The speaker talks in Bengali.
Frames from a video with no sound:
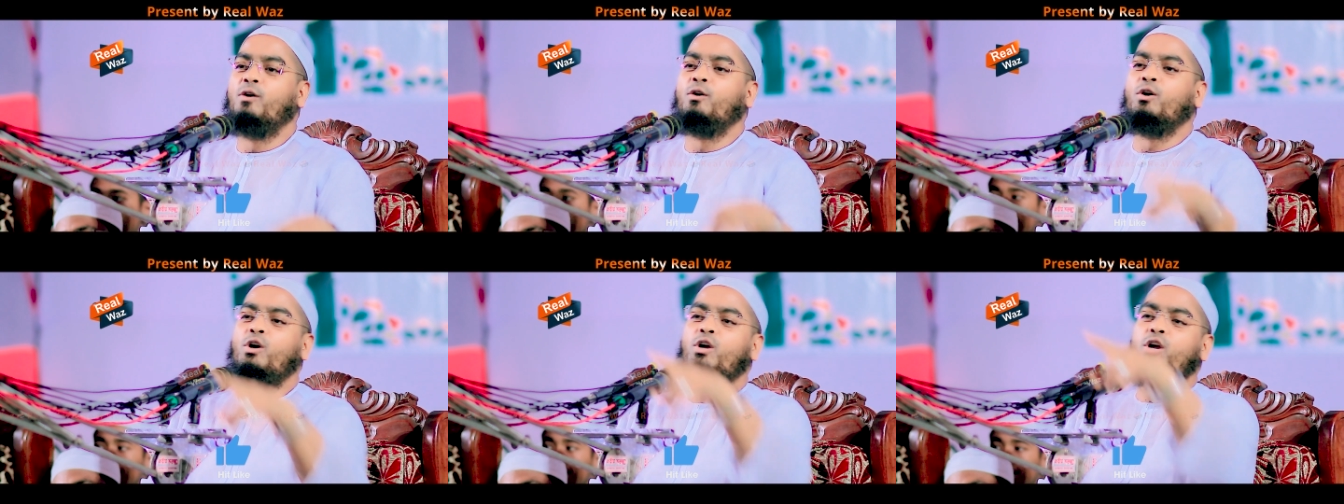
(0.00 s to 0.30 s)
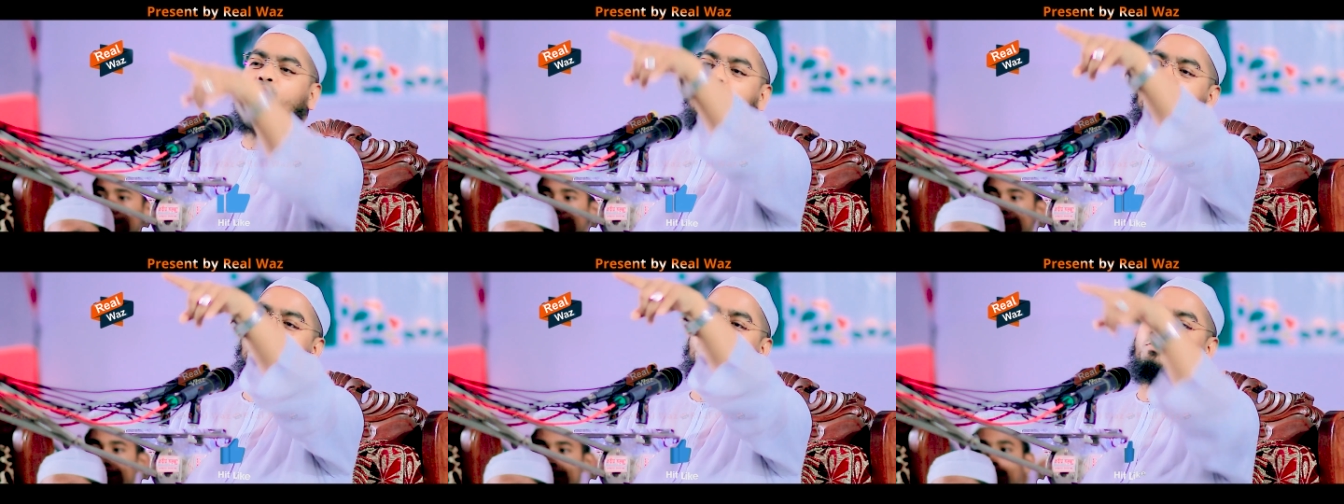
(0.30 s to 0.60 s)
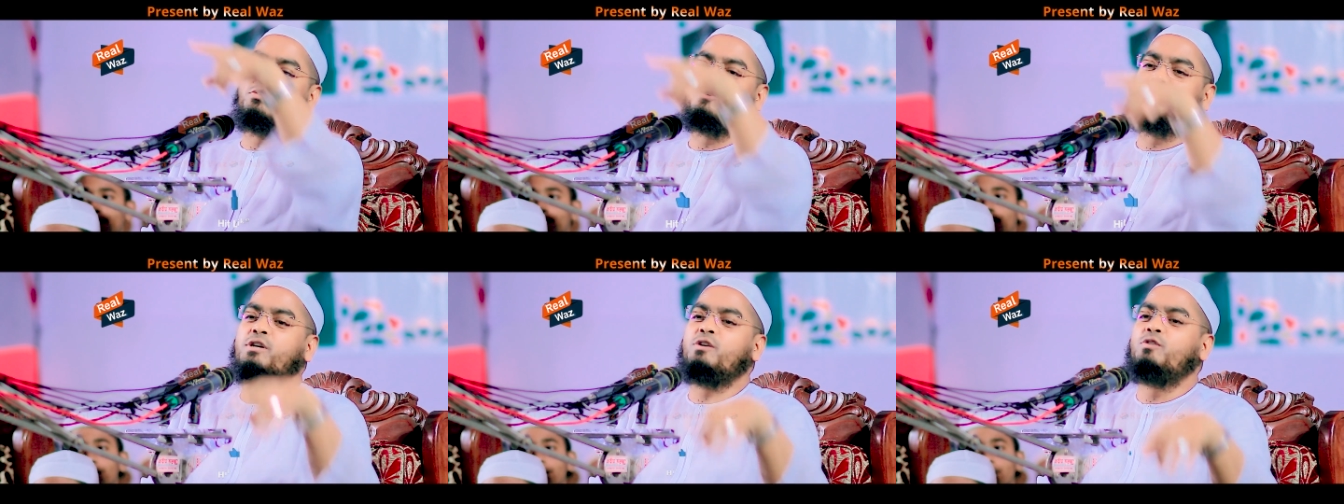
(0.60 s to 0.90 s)
ওই
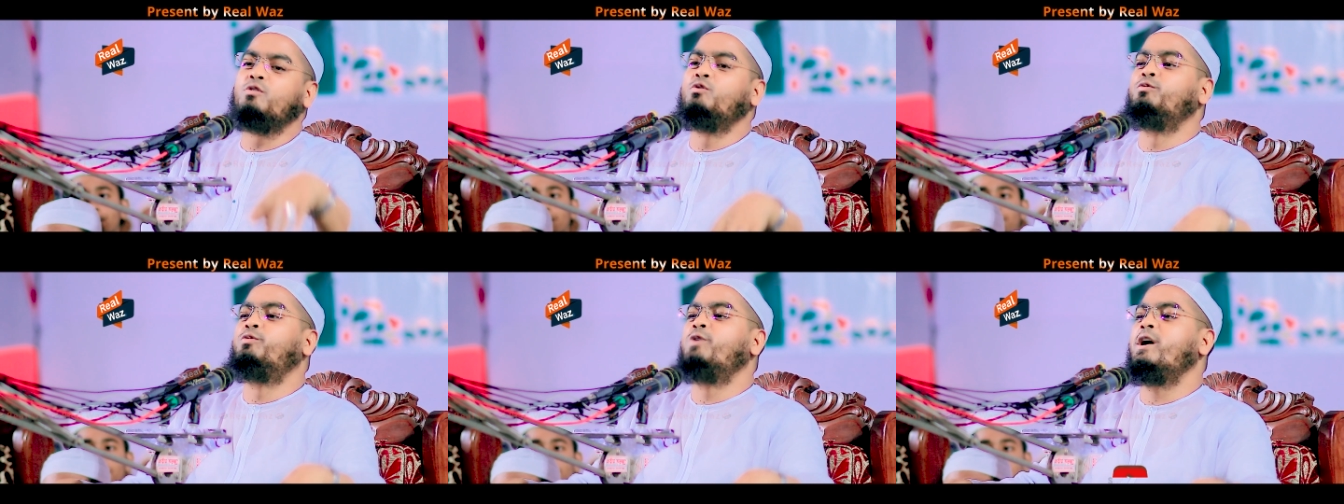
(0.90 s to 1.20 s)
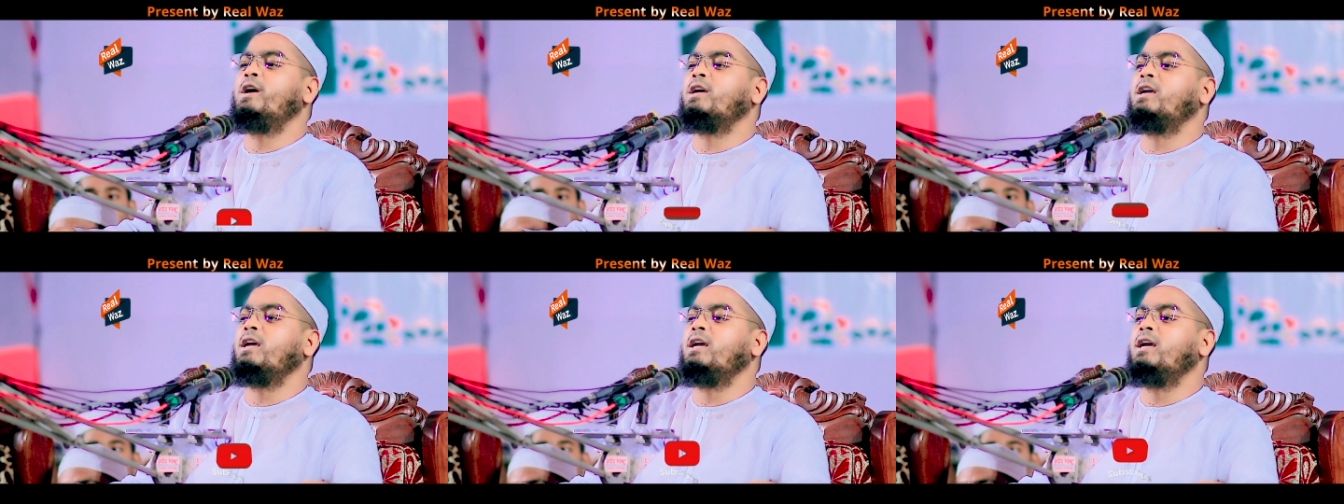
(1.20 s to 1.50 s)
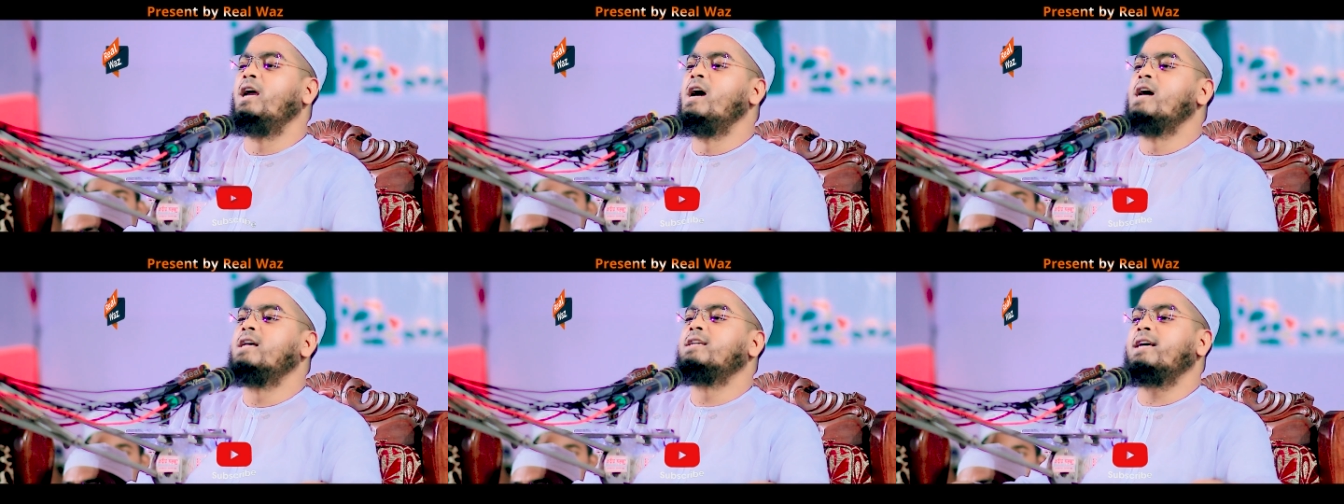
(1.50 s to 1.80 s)
হজরতে উপায় কি
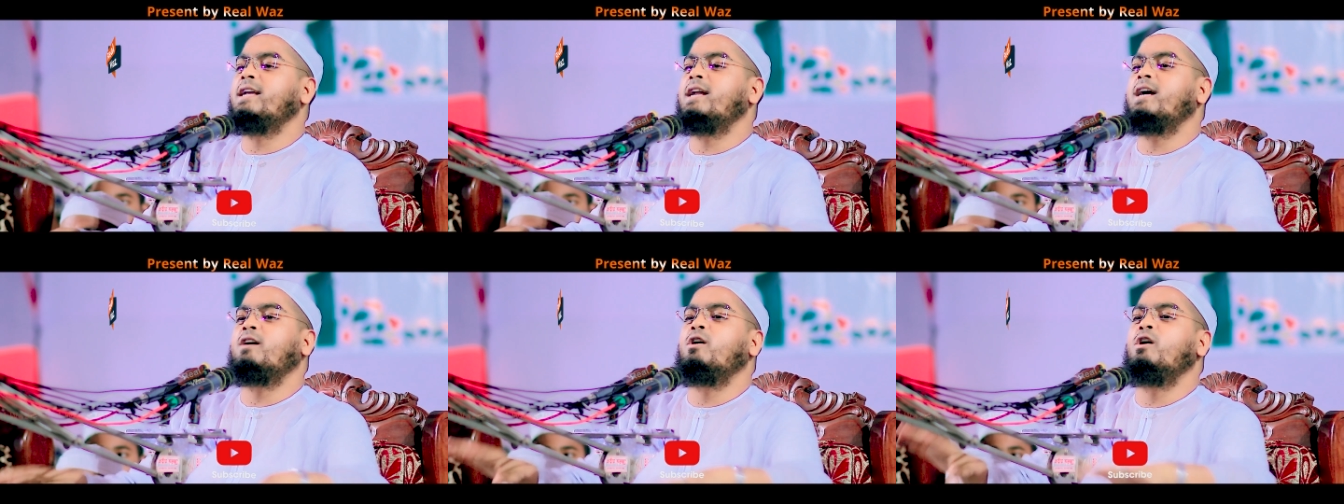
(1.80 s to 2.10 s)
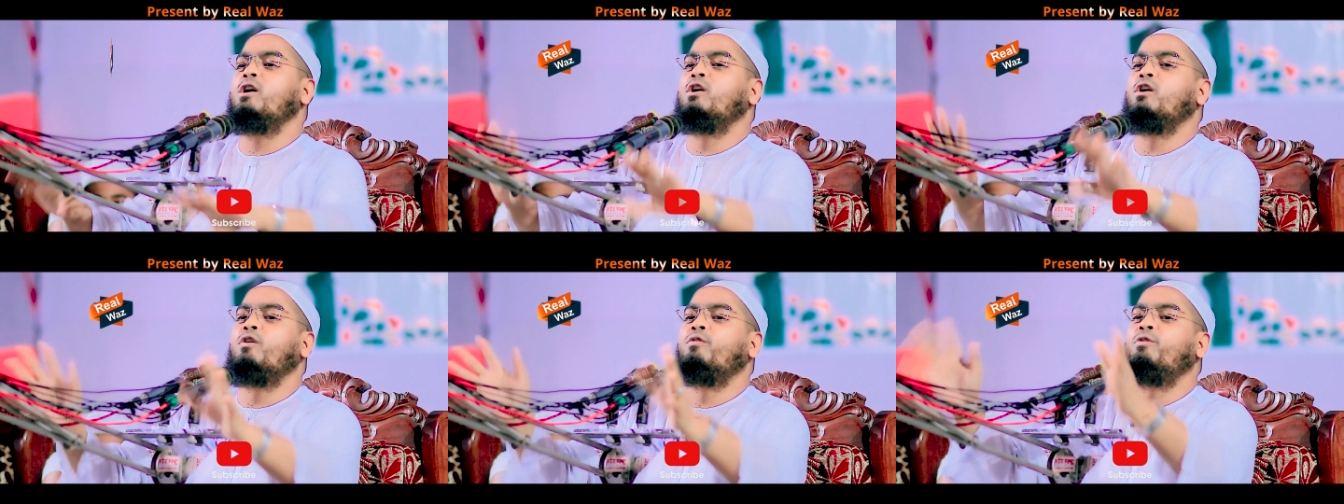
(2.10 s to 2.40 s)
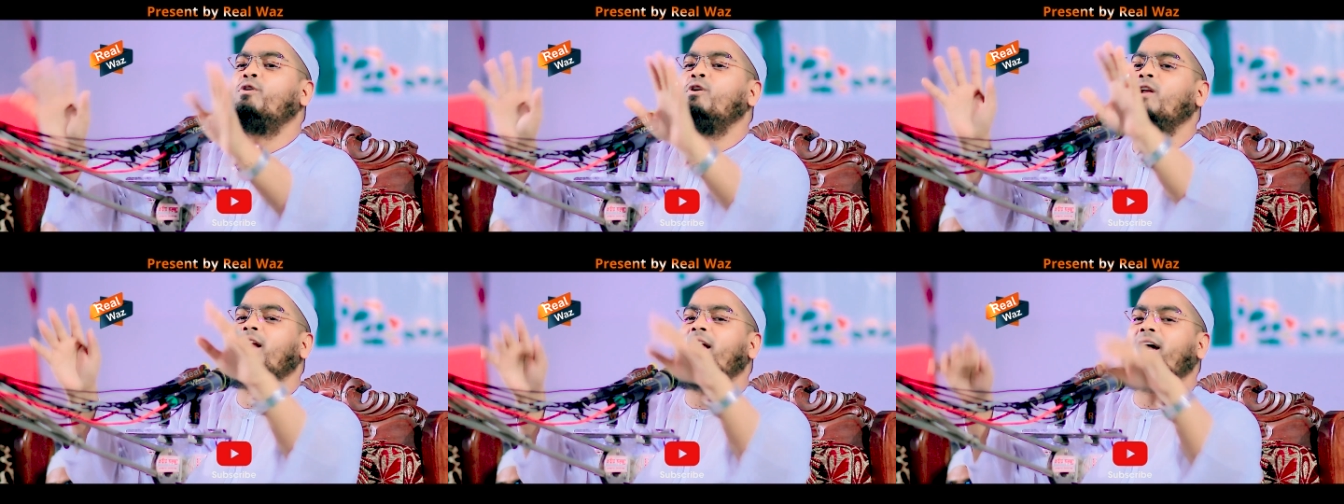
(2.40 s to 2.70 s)
যারা কয়
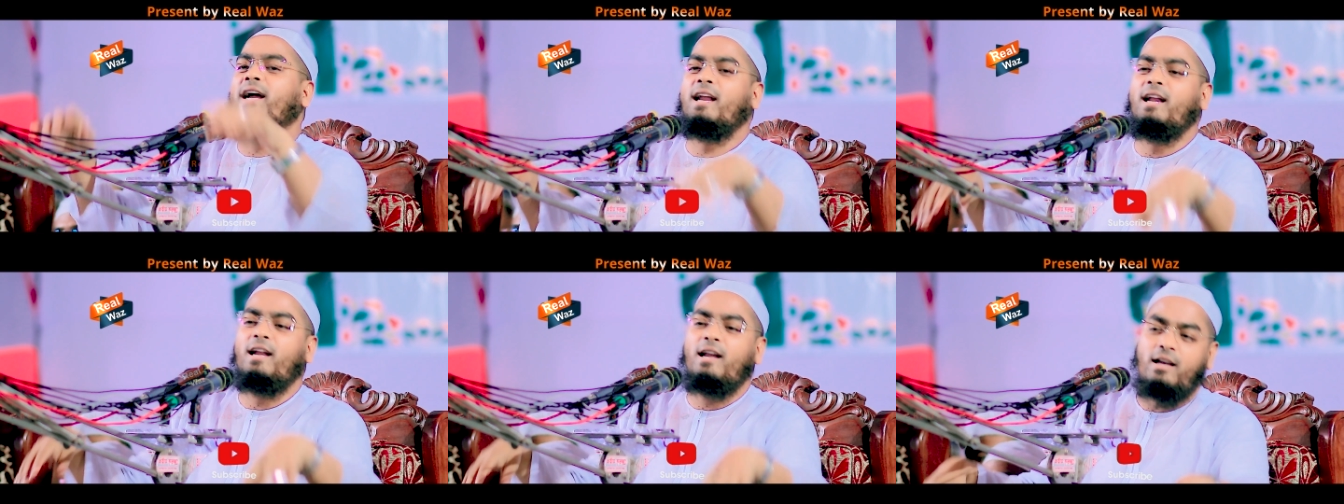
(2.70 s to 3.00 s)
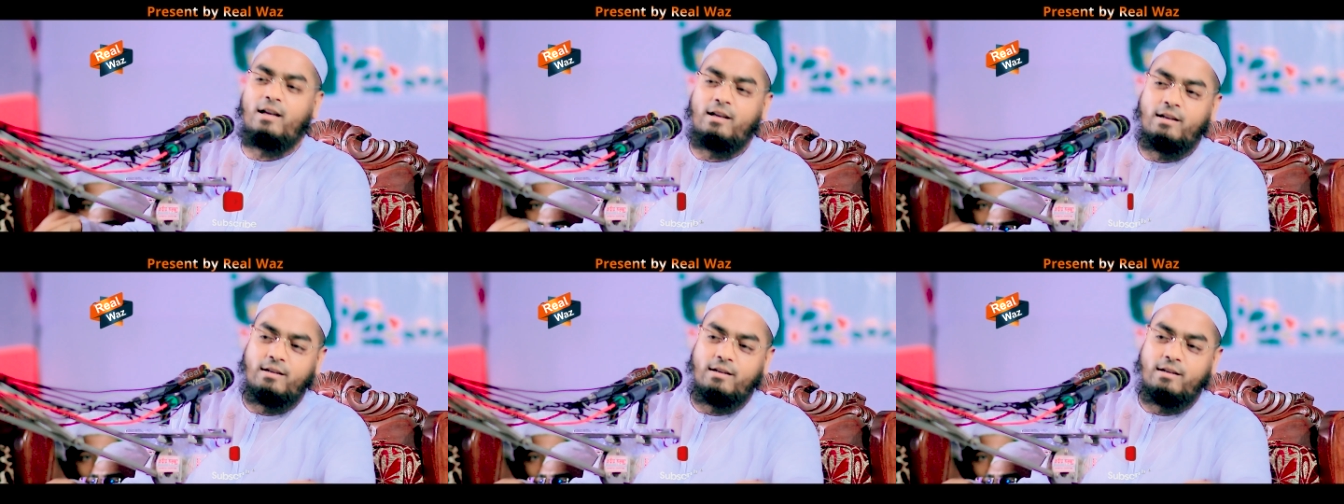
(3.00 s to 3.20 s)
নফল লাগে না